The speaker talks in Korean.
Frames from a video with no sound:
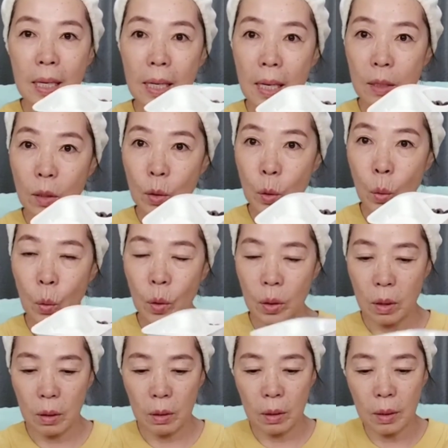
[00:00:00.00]
그래서
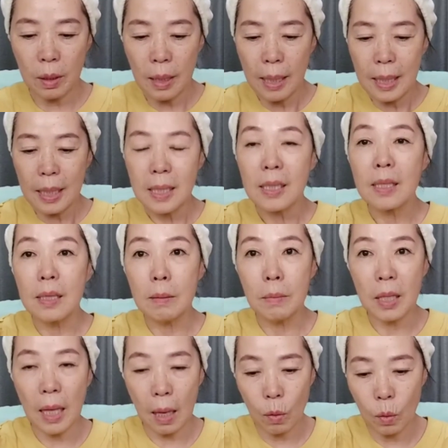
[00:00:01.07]
요거트
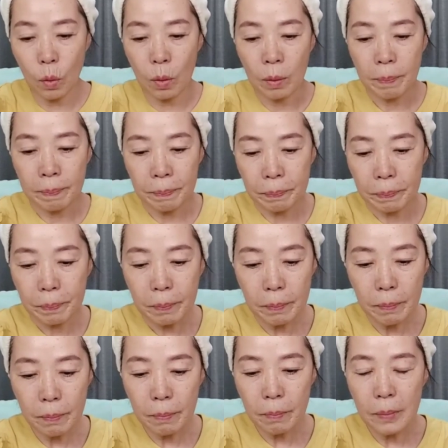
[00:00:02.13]
있으시면 되고
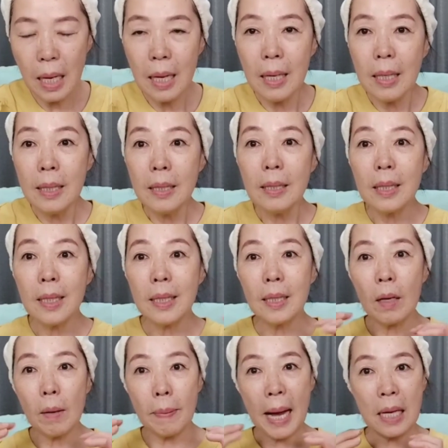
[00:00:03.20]

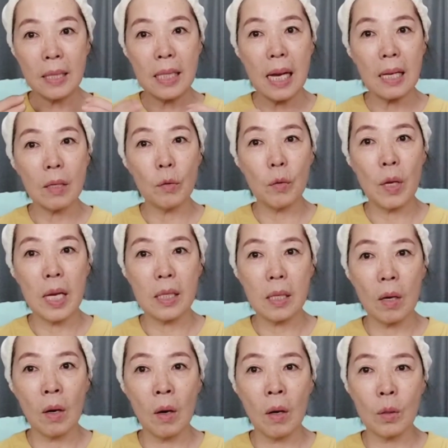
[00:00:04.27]
흐르는 걸 방지하기
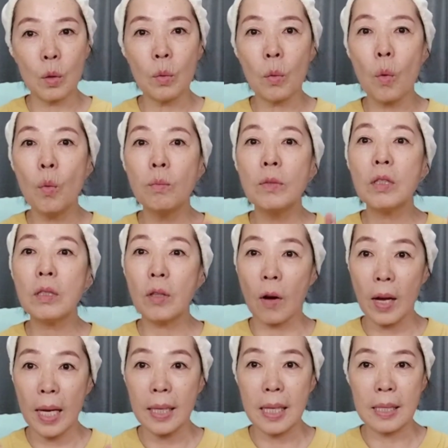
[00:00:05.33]
위해서 좀 곡물을
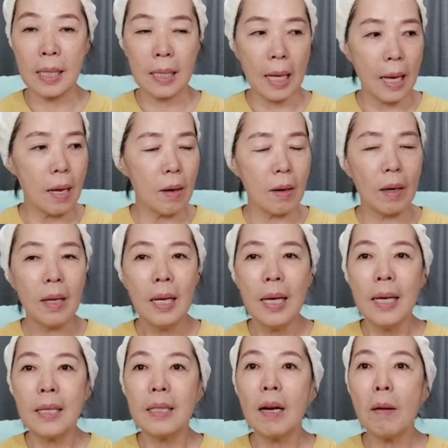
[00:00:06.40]
넣어야 되잖아요.
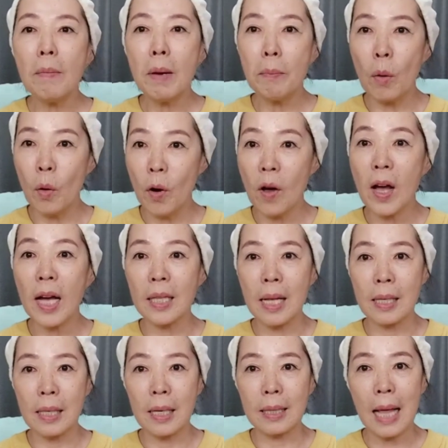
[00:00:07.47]
그러면 뭘 넣어야
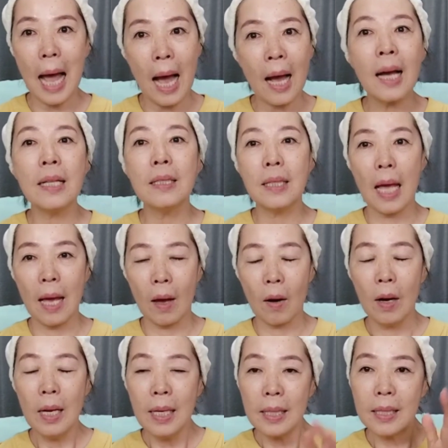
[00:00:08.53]
되냐? 다
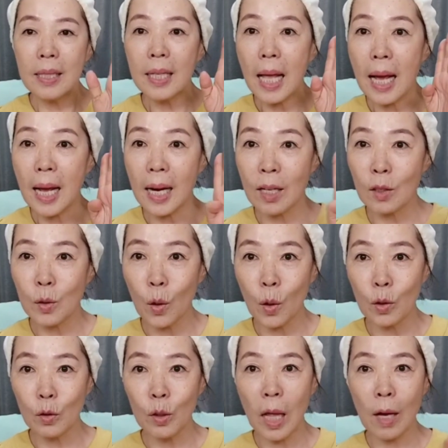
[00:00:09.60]
가능해요. 들깨가루
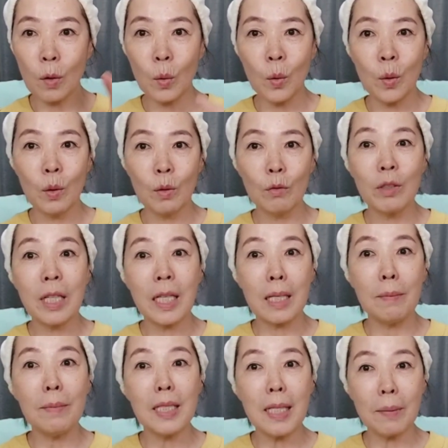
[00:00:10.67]
넣어도 되고 우리
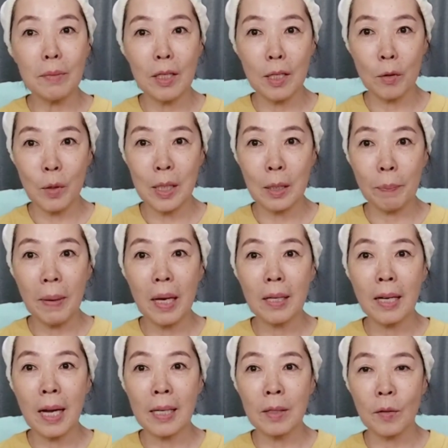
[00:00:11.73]
기미 잡티를 위해서
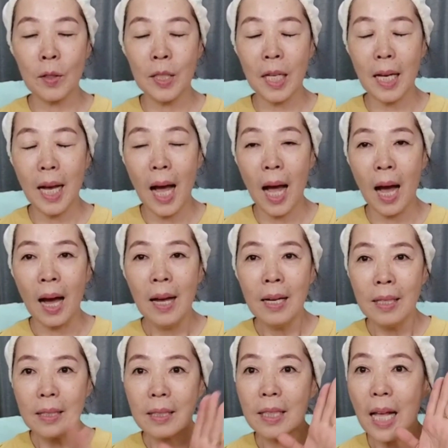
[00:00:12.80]
팩을 하는 거니까
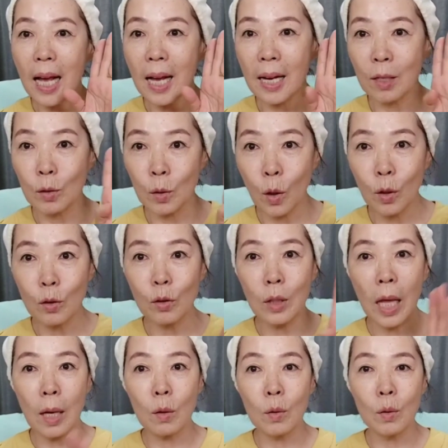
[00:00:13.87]
들깨가루
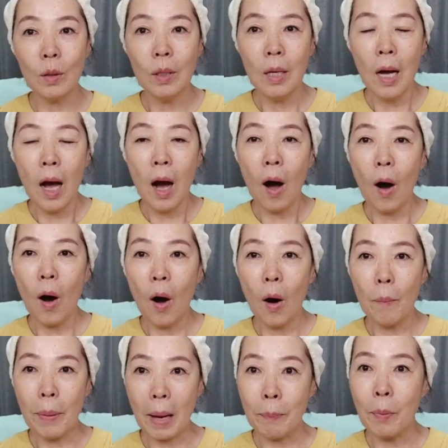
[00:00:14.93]
넣어도 되고
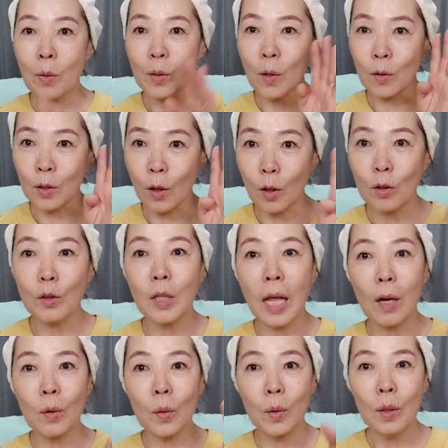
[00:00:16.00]
어 백복령 넣어도
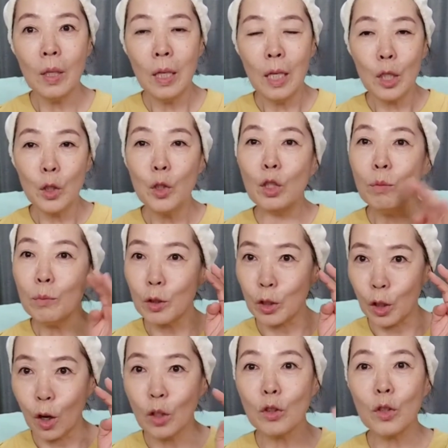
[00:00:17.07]
되고
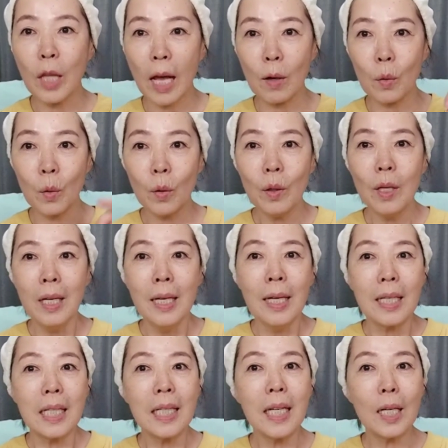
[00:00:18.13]
율무 넣어도 되고
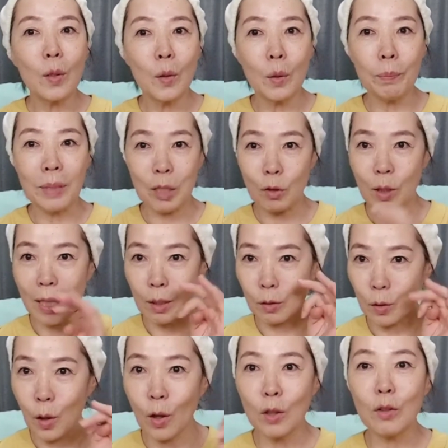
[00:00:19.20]
그리고
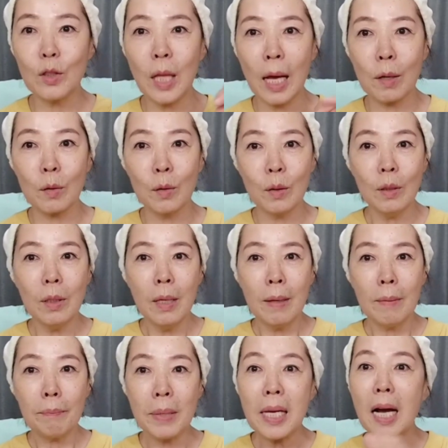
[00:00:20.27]
미숫가루 넣어도 되고
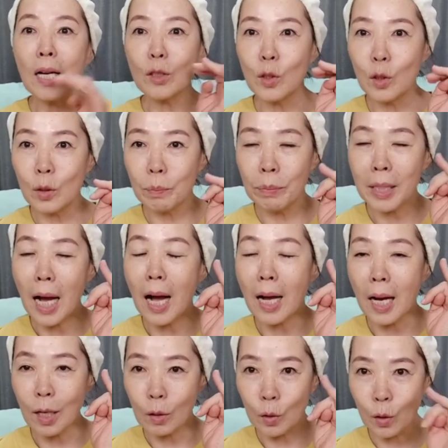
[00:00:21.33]
미강류,
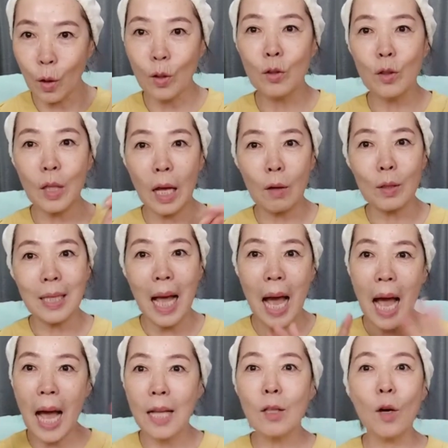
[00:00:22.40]
미강가루 넣어도 되고
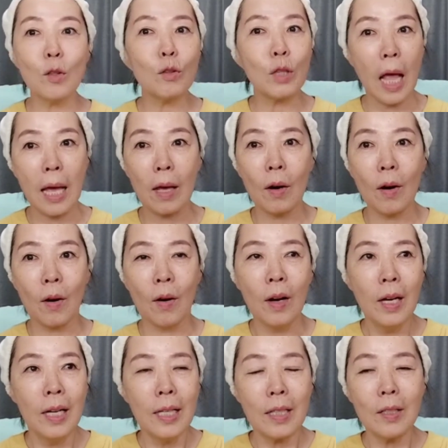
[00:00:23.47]
다 넣어도
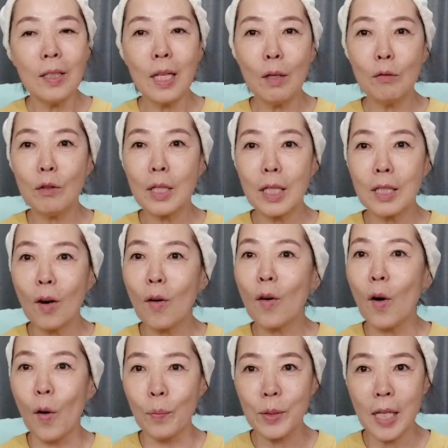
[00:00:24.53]
돼요. 근데 우리
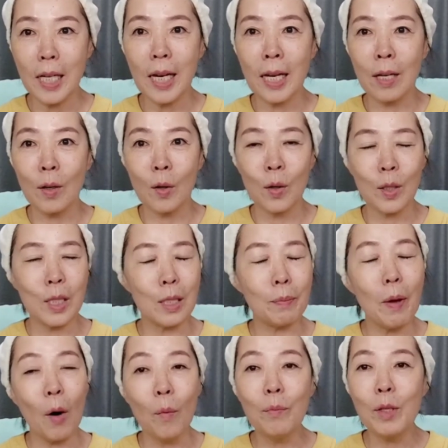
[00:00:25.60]
그런 거 없잖아요.
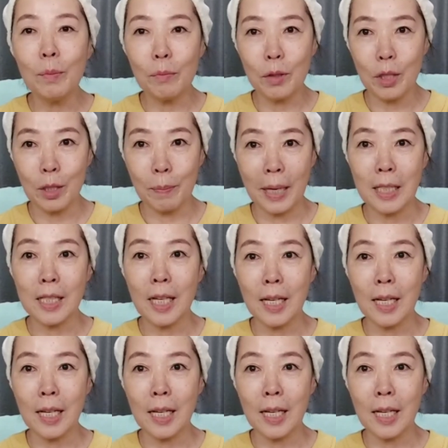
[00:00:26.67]
집에 없는 분들